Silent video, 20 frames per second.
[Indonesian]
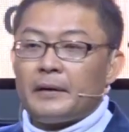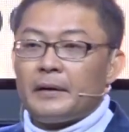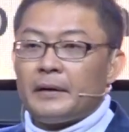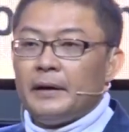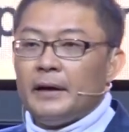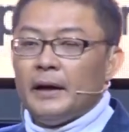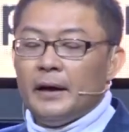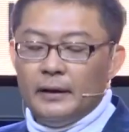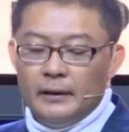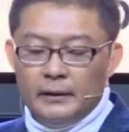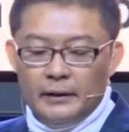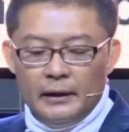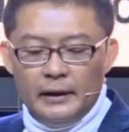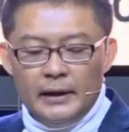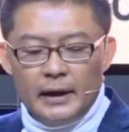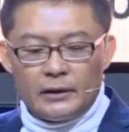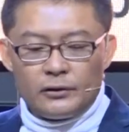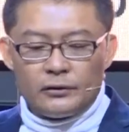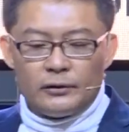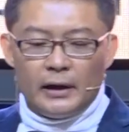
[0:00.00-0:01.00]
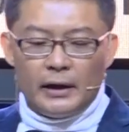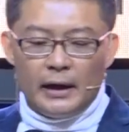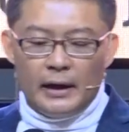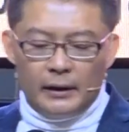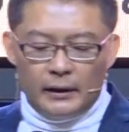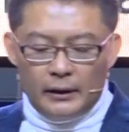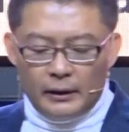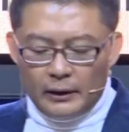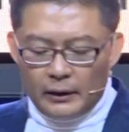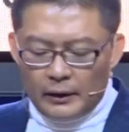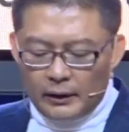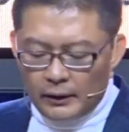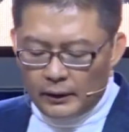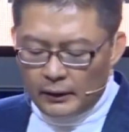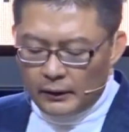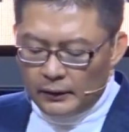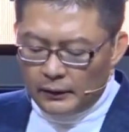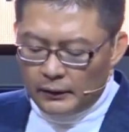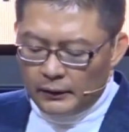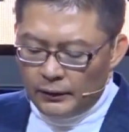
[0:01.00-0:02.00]
Ya, lihat saudara,
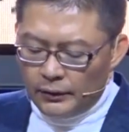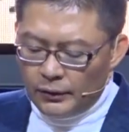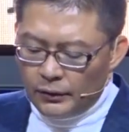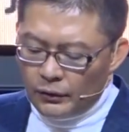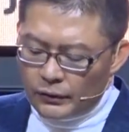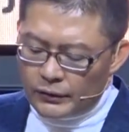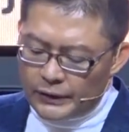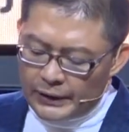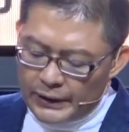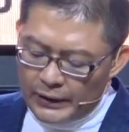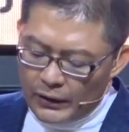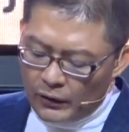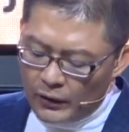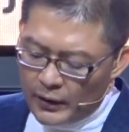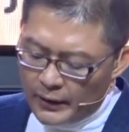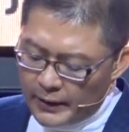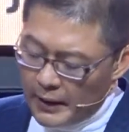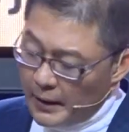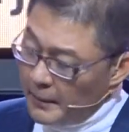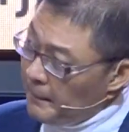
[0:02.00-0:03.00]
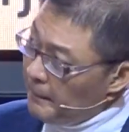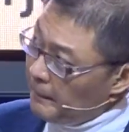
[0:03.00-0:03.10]
Yunus ini orang yang